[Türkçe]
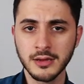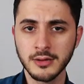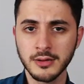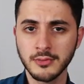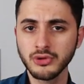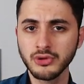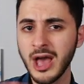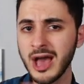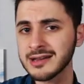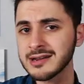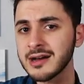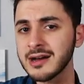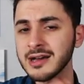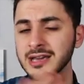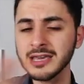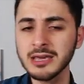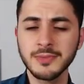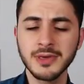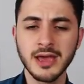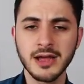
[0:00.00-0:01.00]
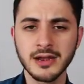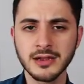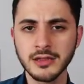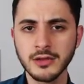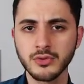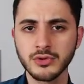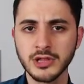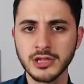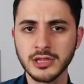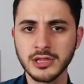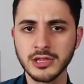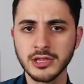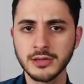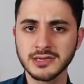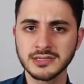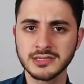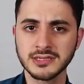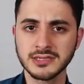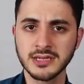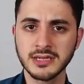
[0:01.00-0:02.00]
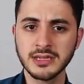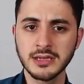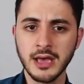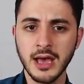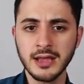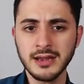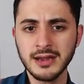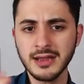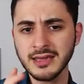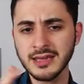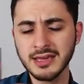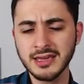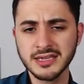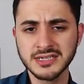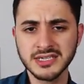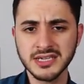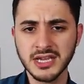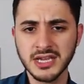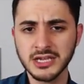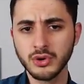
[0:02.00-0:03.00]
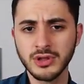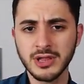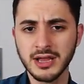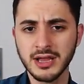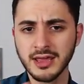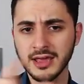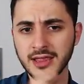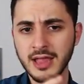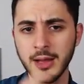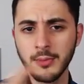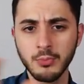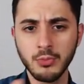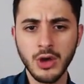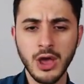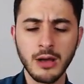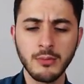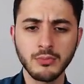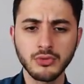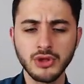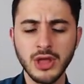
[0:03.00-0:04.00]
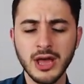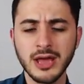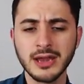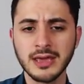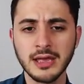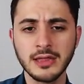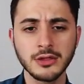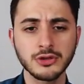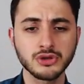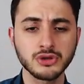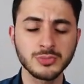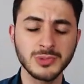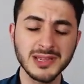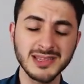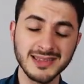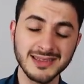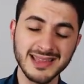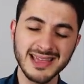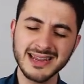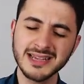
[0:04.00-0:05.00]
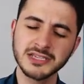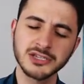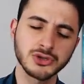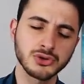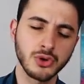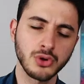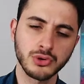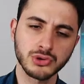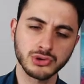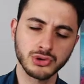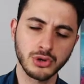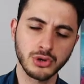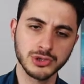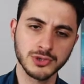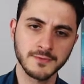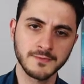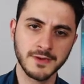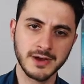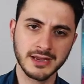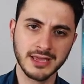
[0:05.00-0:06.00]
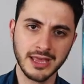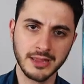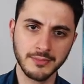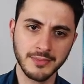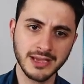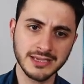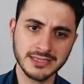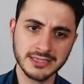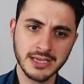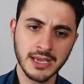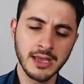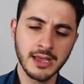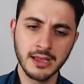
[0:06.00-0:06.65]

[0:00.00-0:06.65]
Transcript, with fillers: Bunu herhangi bir yerde kullanabilirsiniz. Hani herhangi iki şeyi söylerken hem bu hem bu derken cümlenin neresinde olursa olsun fark etmez.